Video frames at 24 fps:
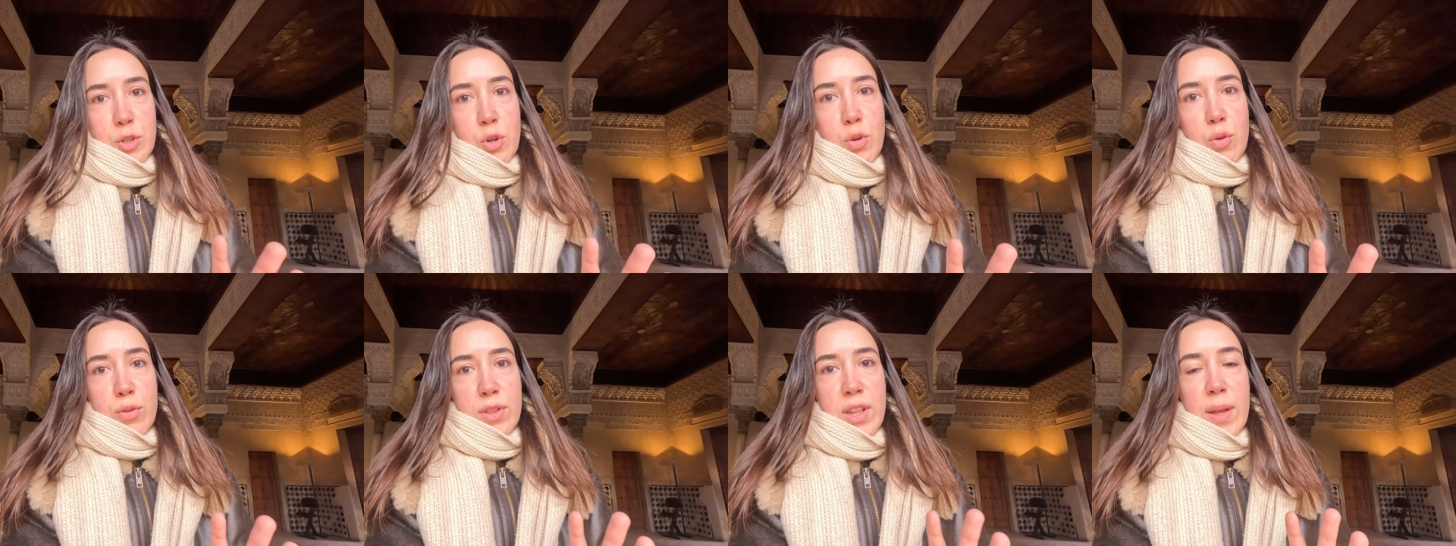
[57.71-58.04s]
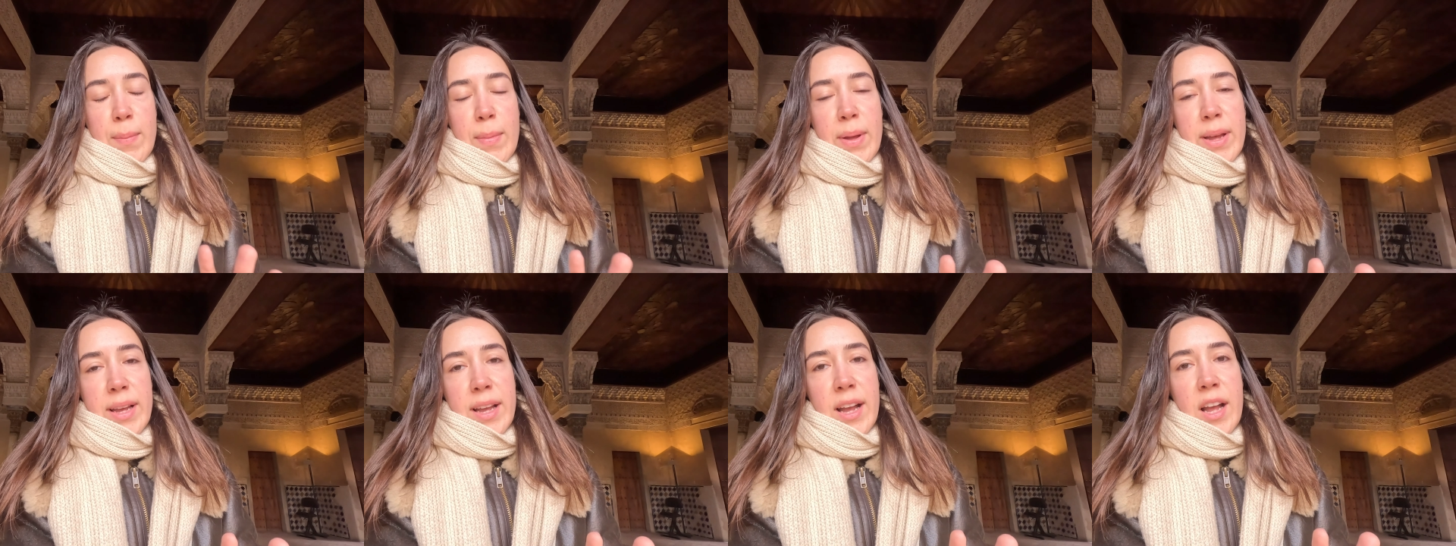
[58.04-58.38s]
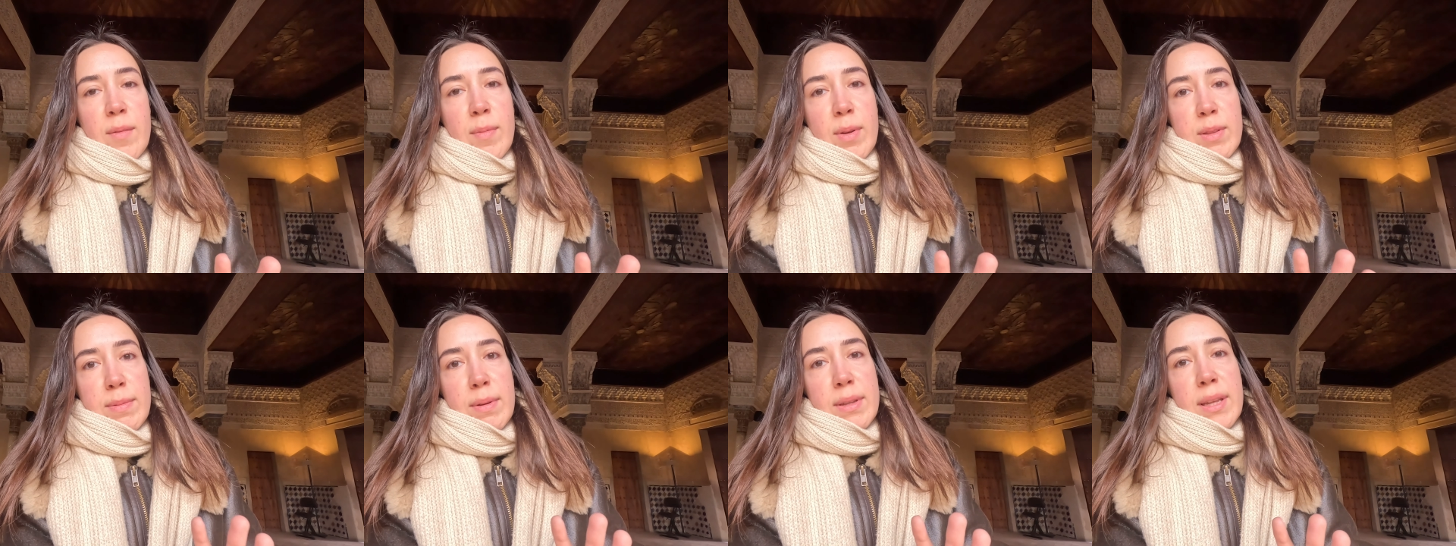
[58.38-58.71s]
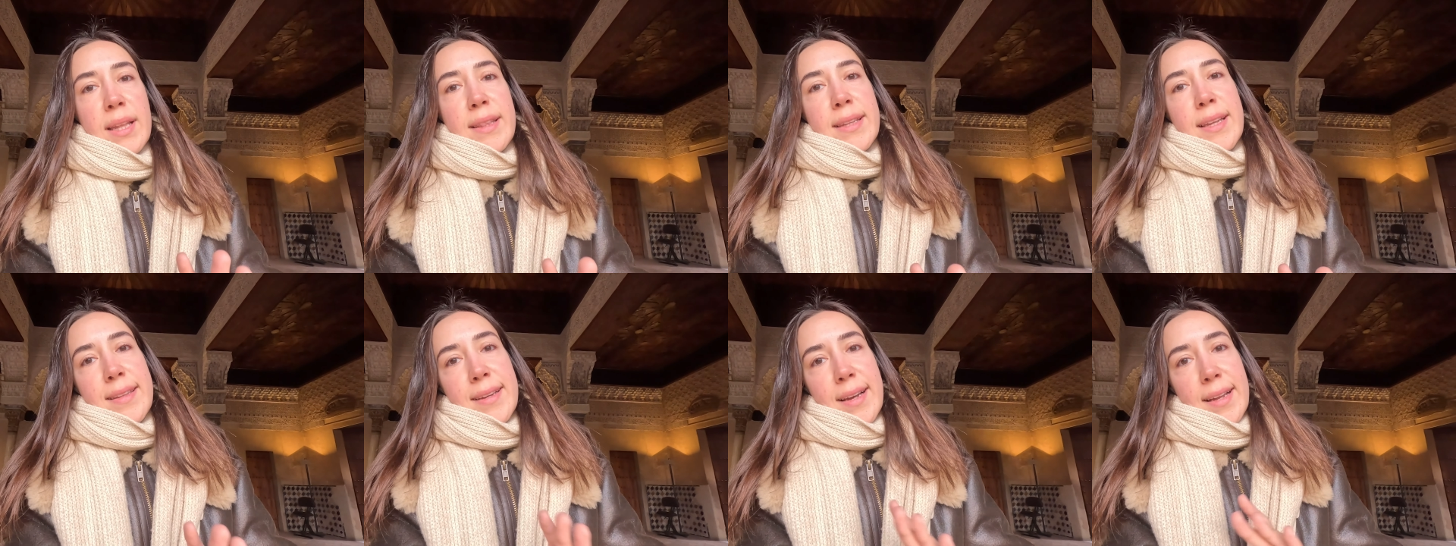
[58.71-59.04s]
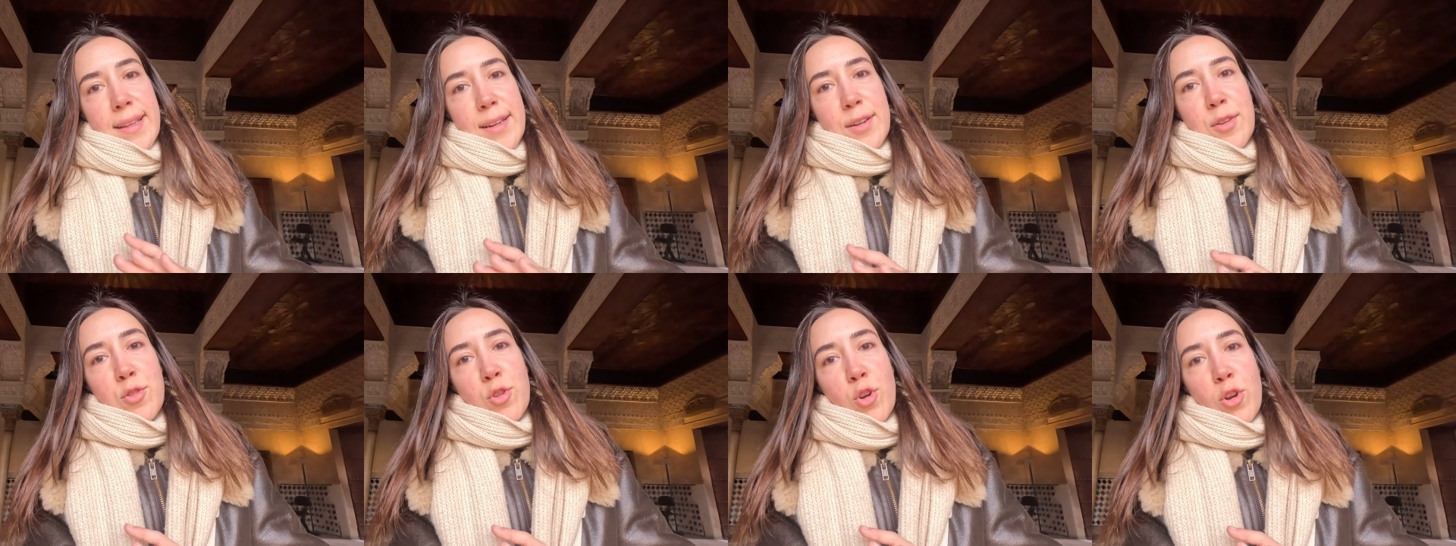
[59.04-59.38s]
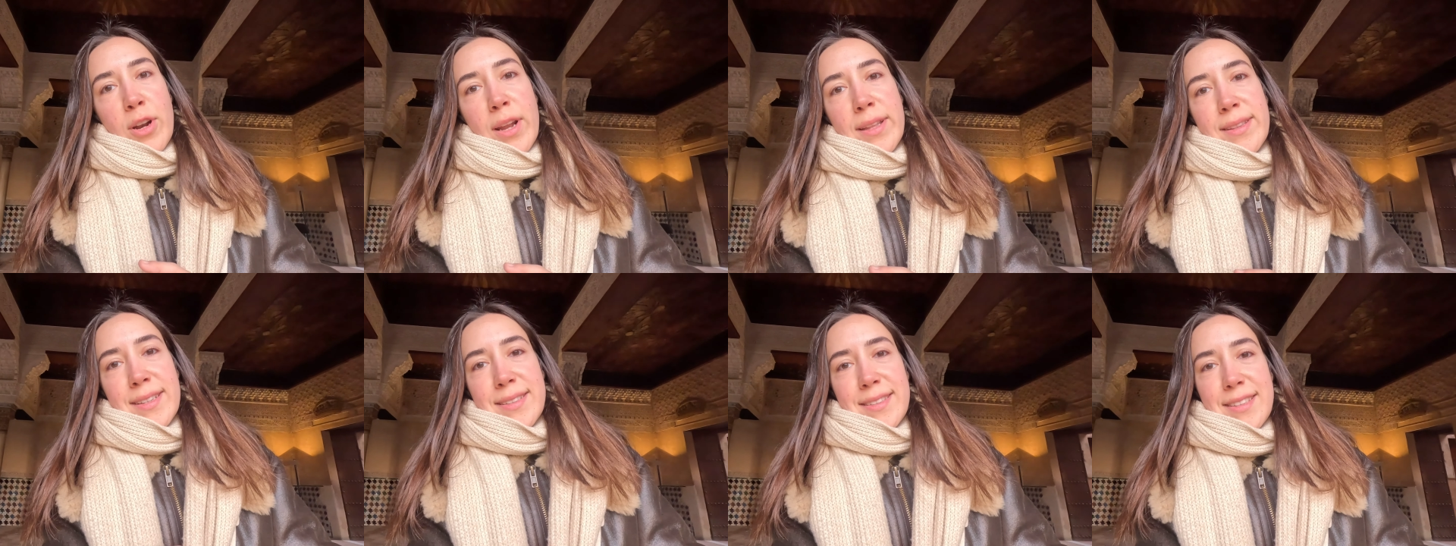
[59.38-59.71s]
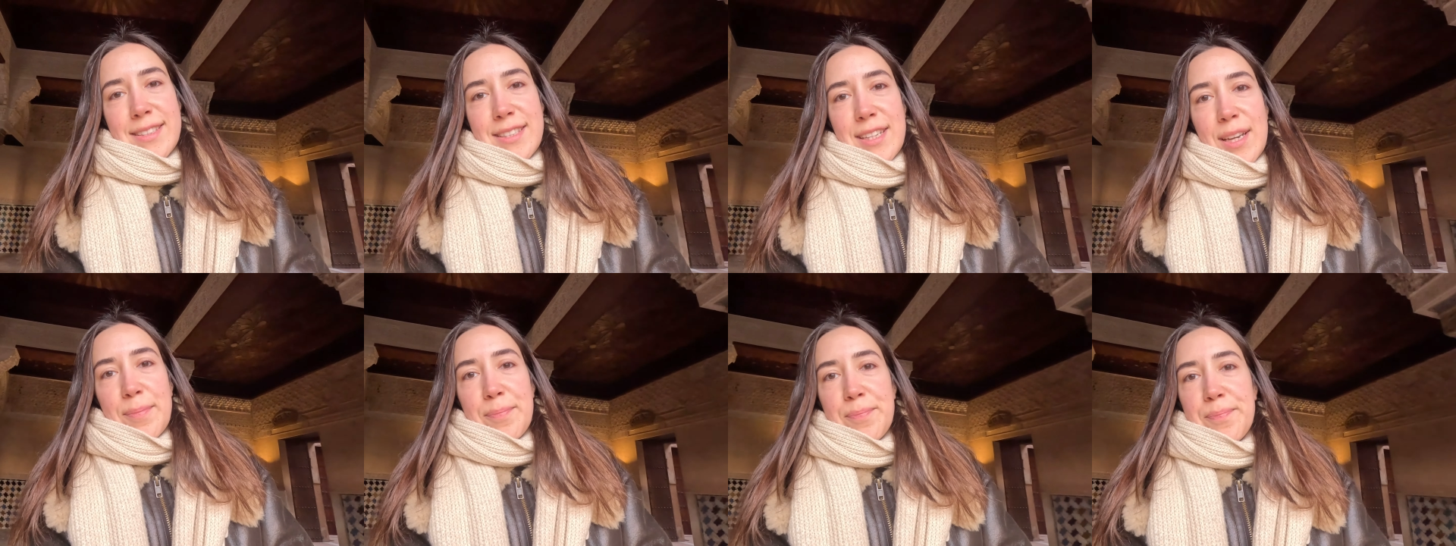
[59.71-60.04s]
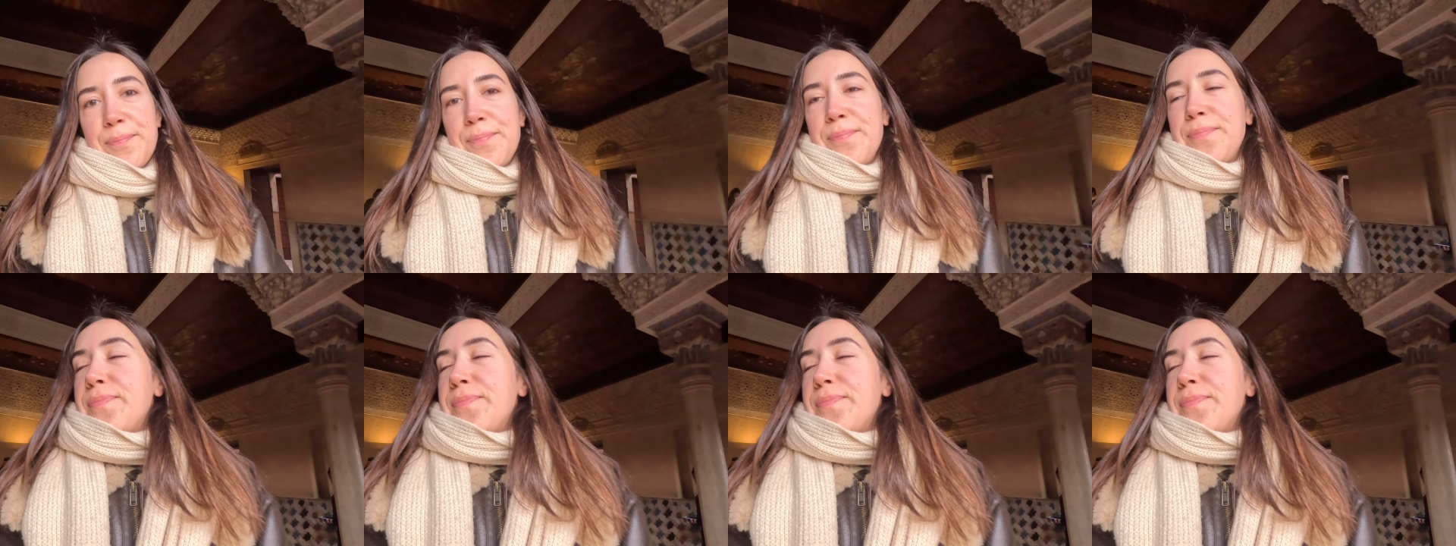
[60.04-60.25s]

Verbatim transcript: Çok zaman kaybetmeden detayları sonra anlatacağım.